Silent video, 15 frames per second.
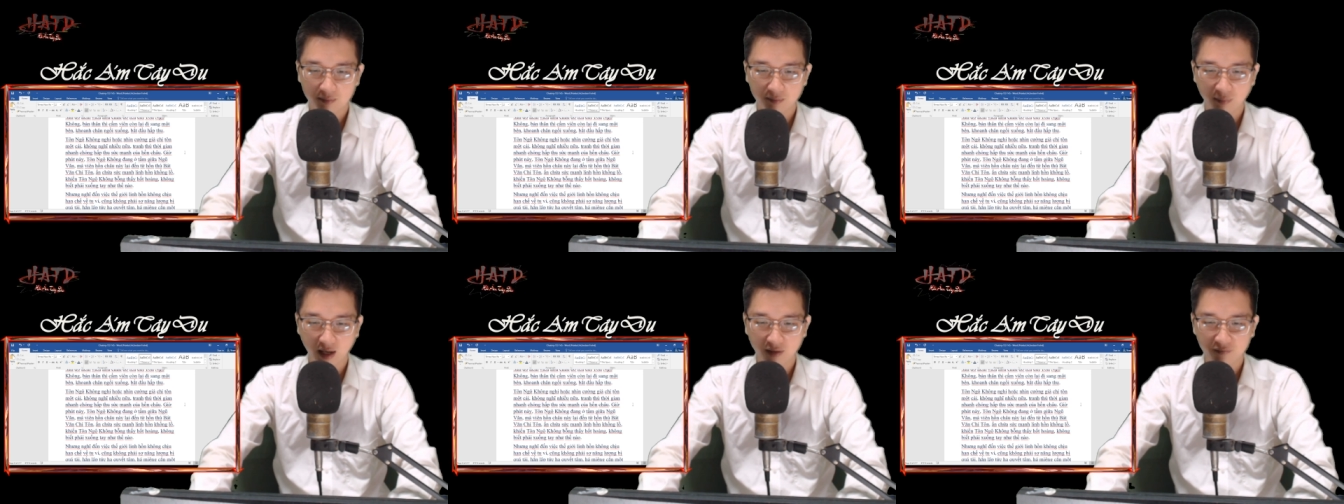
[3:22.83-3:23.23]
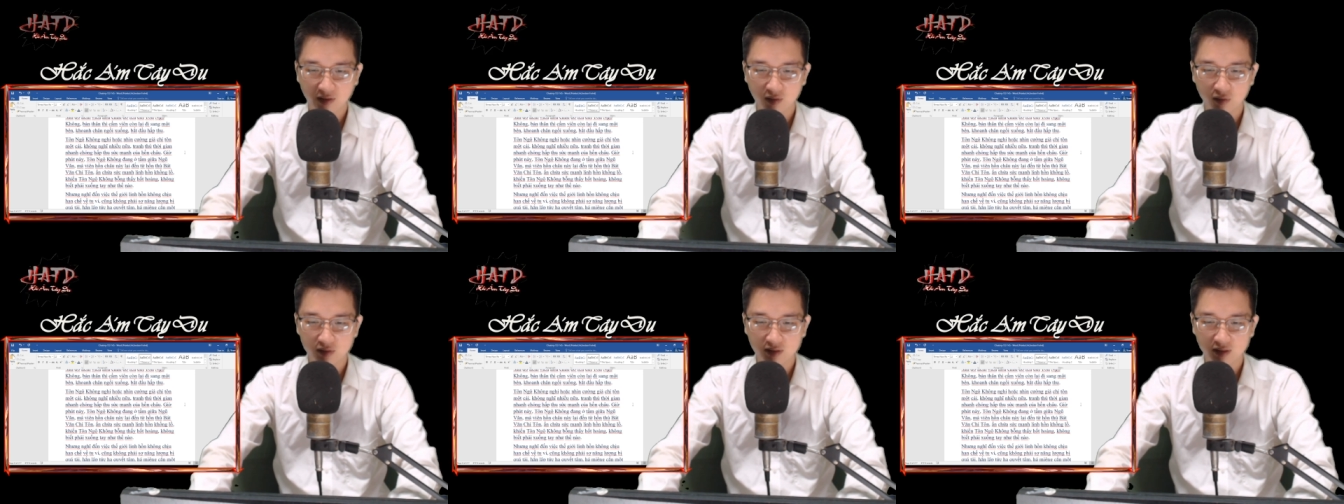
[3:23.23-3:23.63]
mà
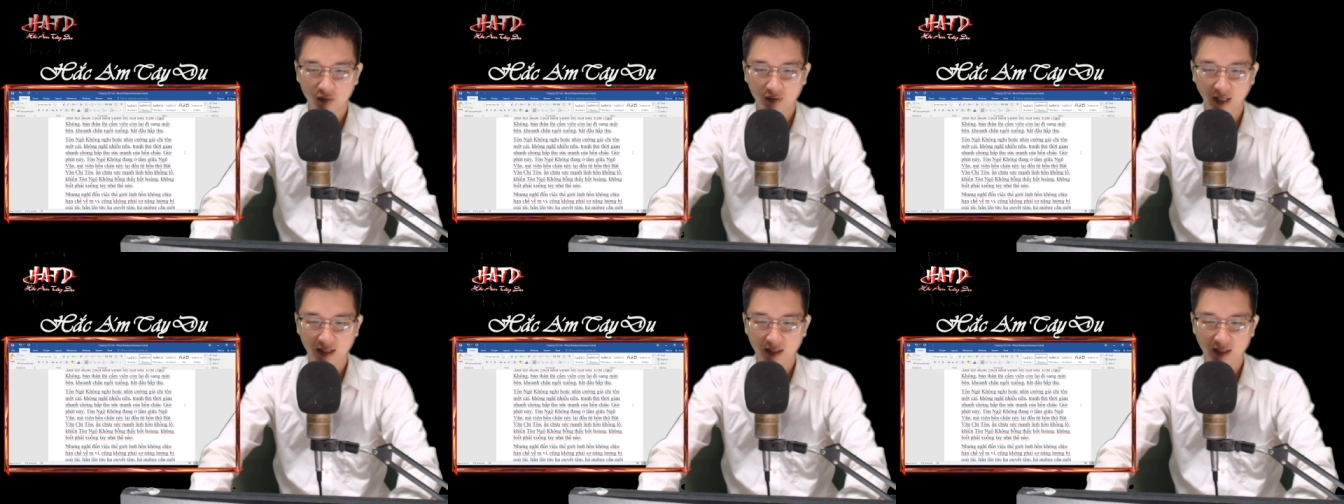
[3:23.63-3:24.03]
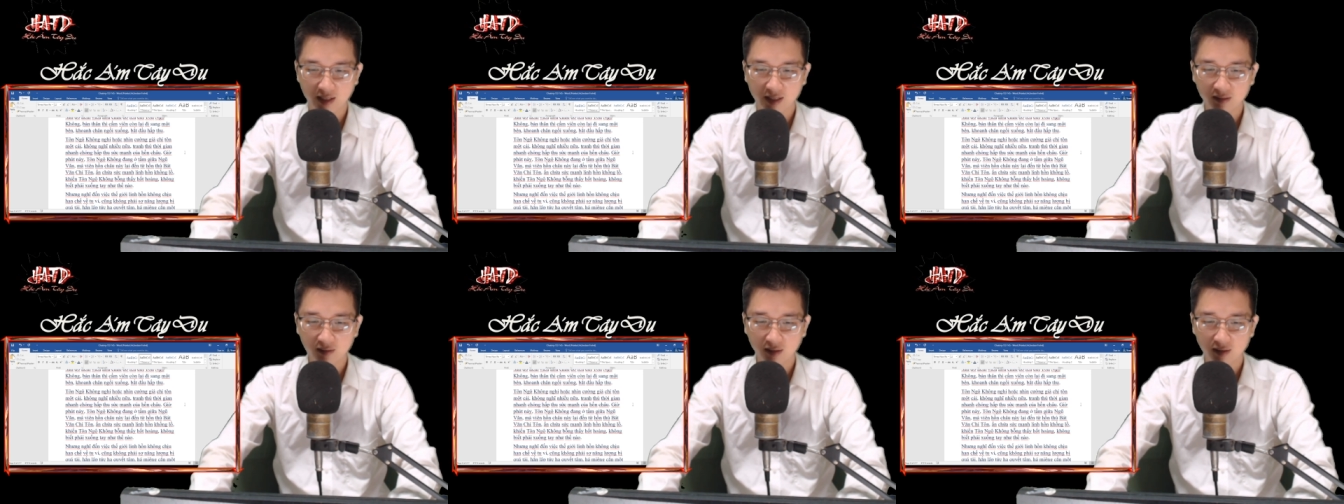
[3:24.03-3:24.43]
viên hồn châu này lại
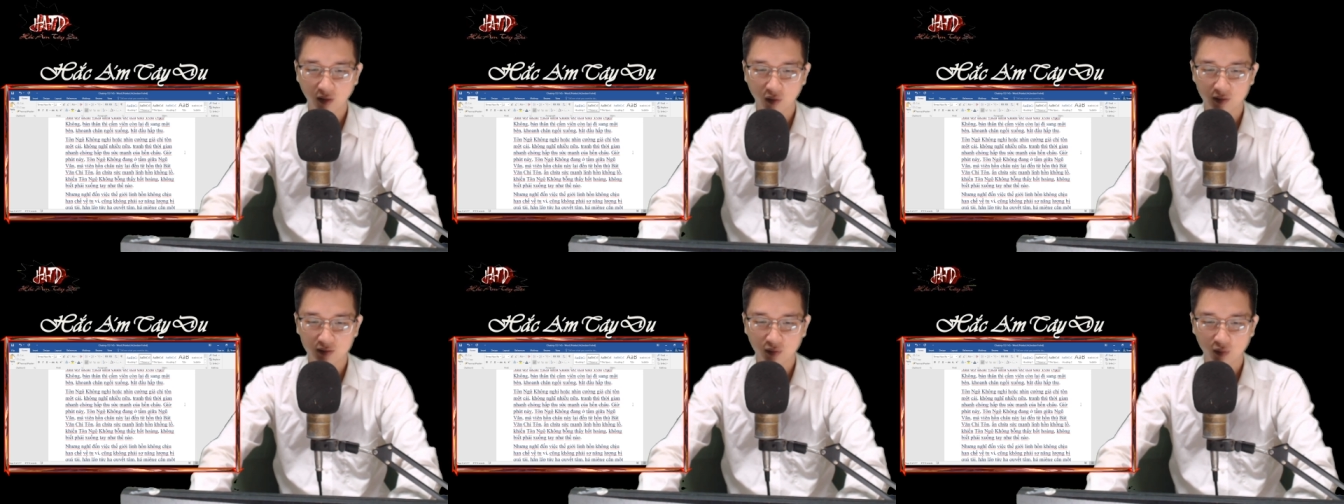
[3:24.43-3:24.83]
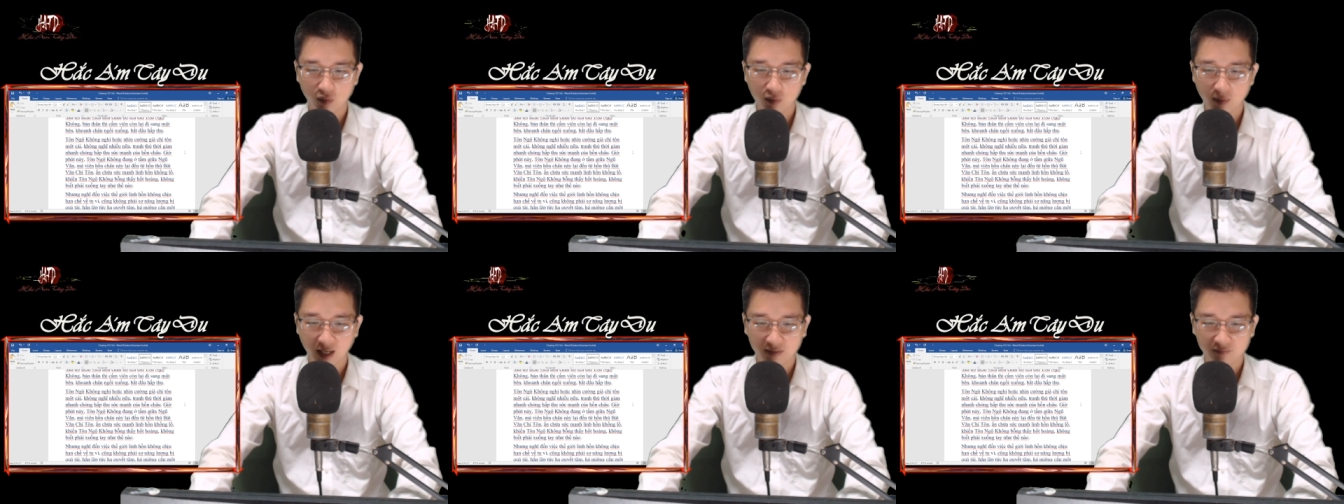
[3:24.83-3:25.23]
đến từ hồn
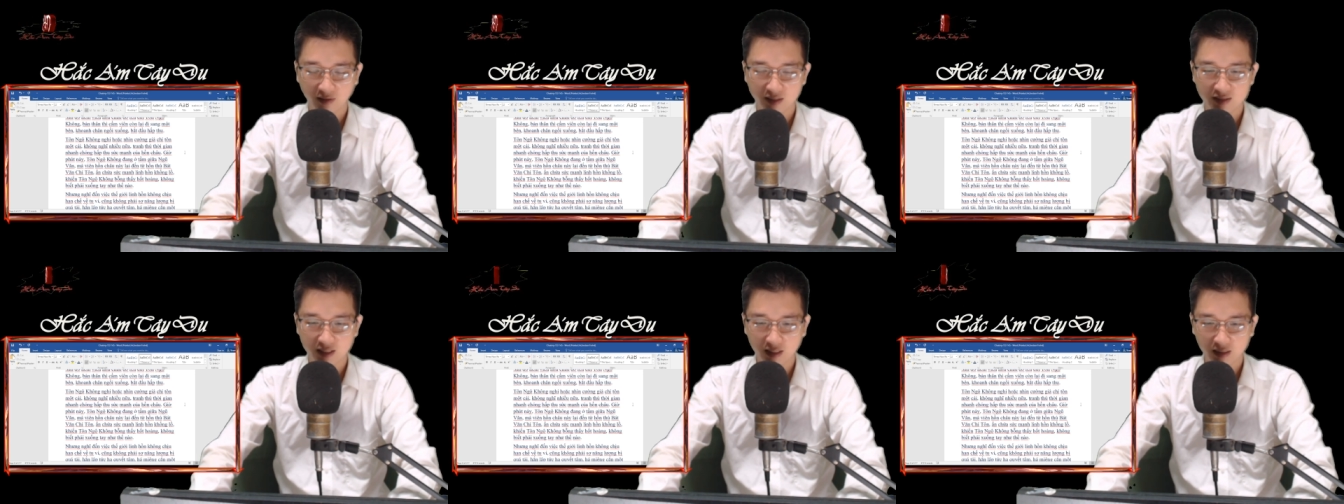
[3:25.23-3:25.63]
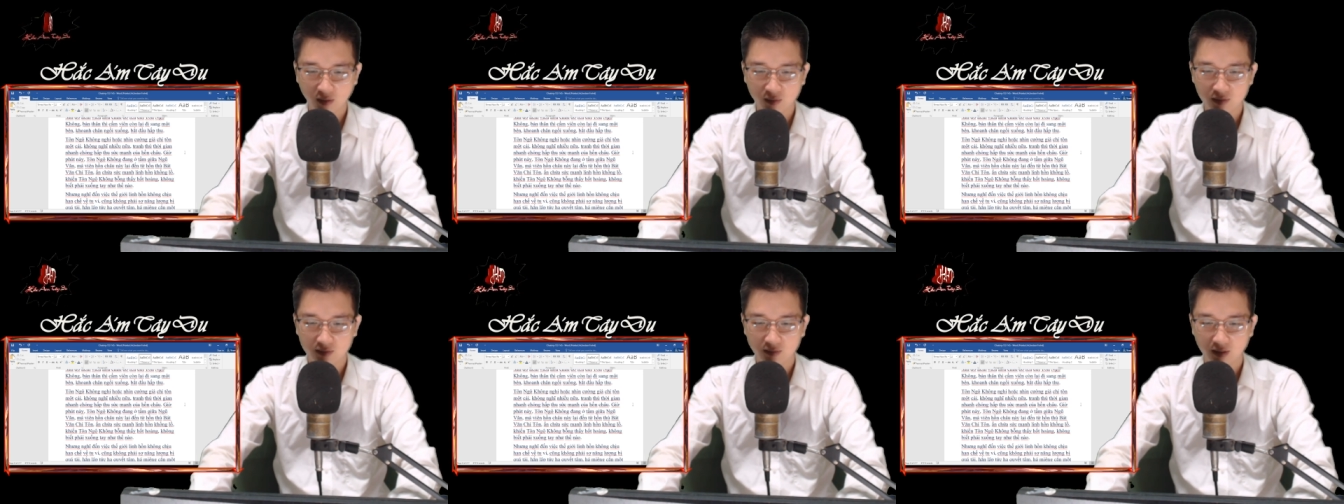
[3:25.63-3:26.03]
thú Bát Văn Chí
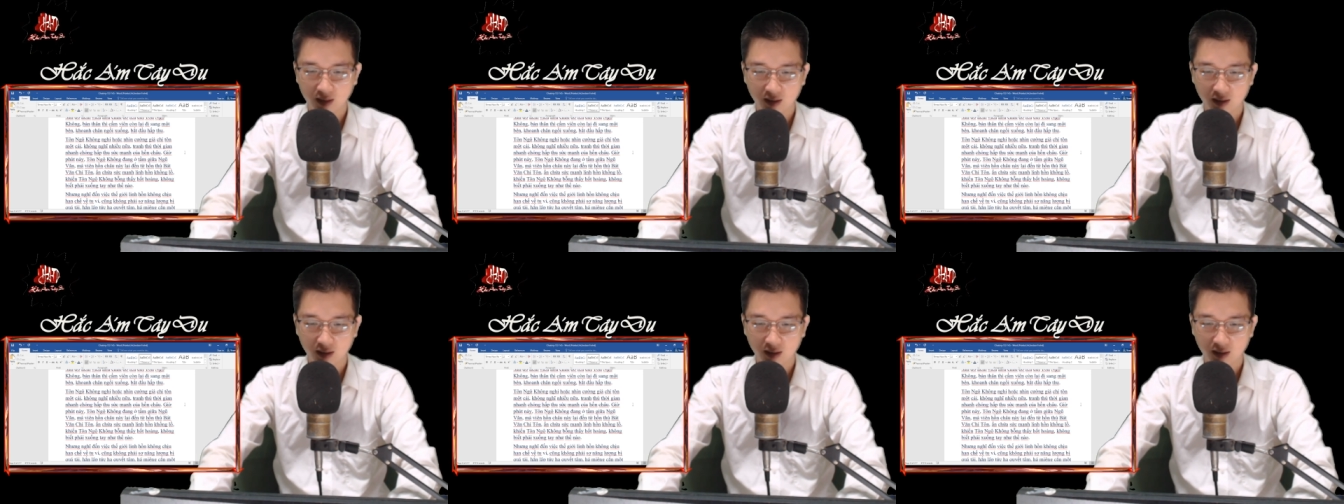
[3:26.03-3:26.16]
Tôn,